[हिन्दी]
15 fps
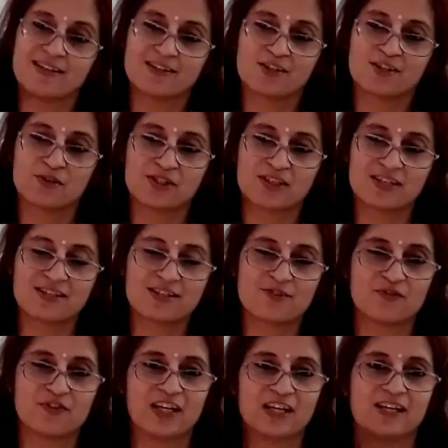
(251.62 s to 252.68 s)
सो जस्ट
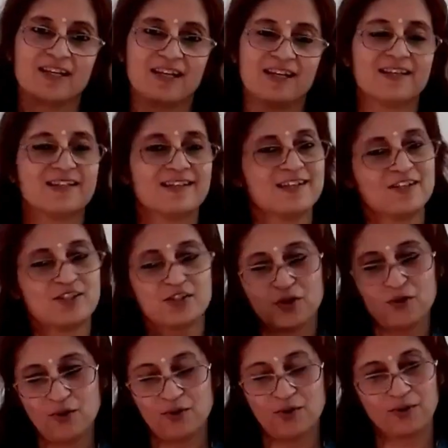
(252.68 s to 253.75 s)
फील कि
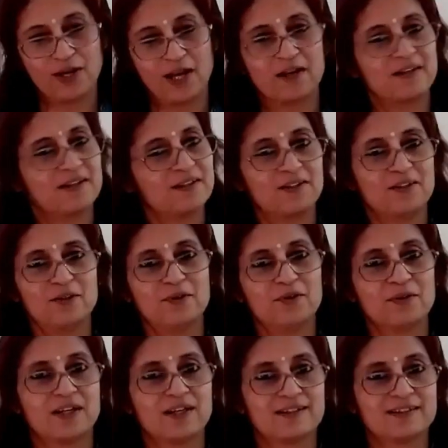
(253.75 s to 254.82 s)
जो होगा
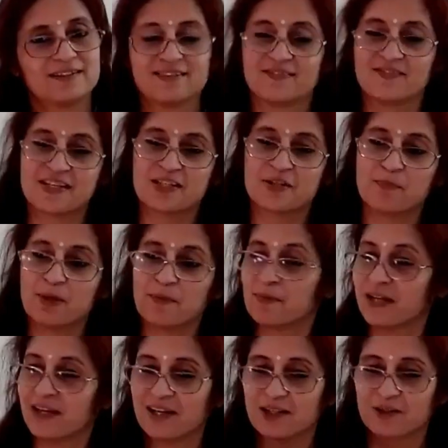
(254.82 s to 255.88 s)
होगा वैसे भी
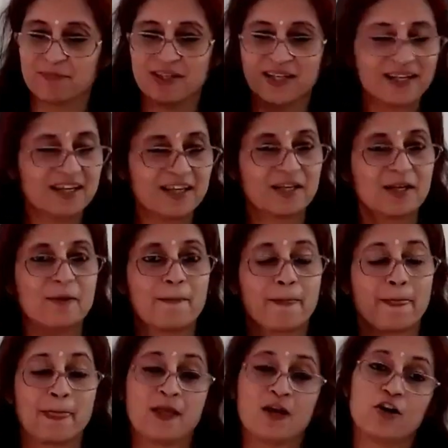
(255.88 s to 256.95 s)
अपने हाथ में नहीं है
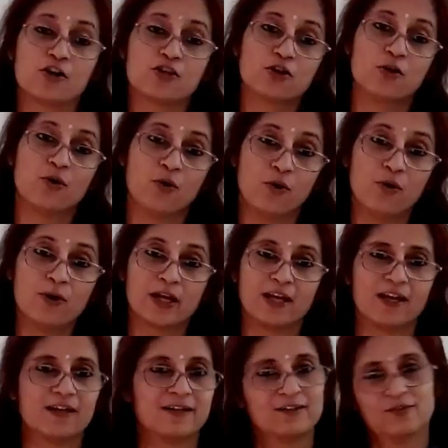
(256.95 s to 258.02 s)
और जो हो
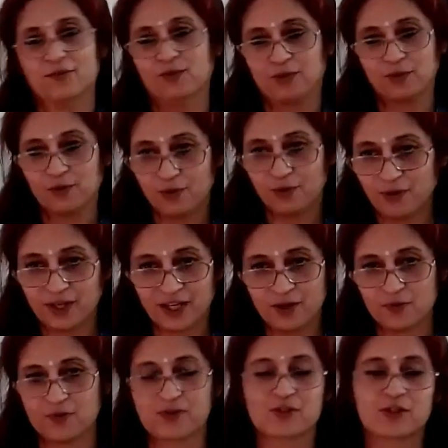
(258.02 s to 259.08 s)
गया वो तो हो गया
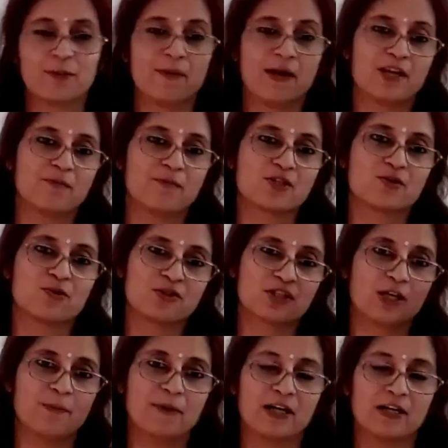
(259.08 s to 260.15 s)
उसके बारे में सोच
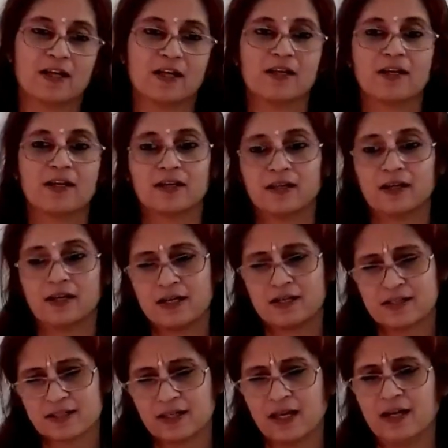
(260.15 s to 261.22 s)
के बैठना
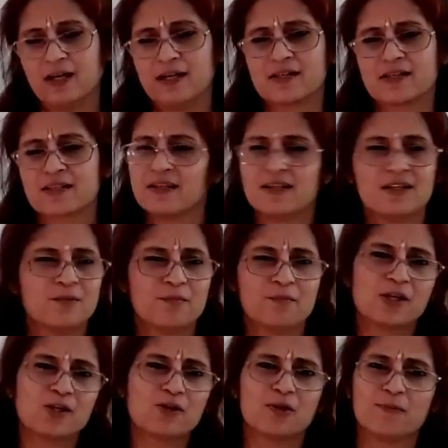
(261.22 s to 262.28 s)
रिग्रेट्स गिल्ट
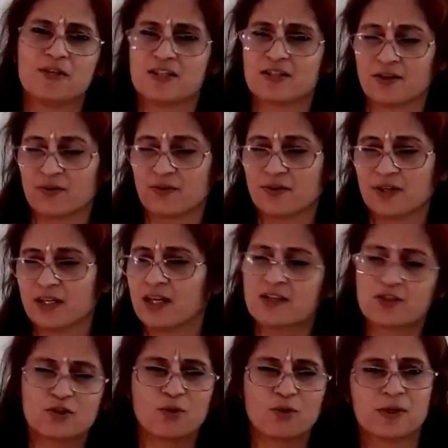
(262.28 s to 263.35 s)
बिल्कुल भी जरूरी नहीं
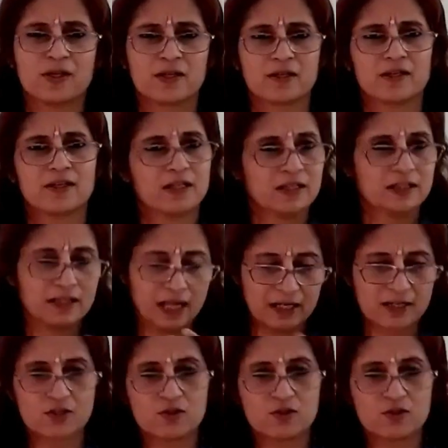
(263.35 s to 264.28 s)
इट्स ओवर दैट इज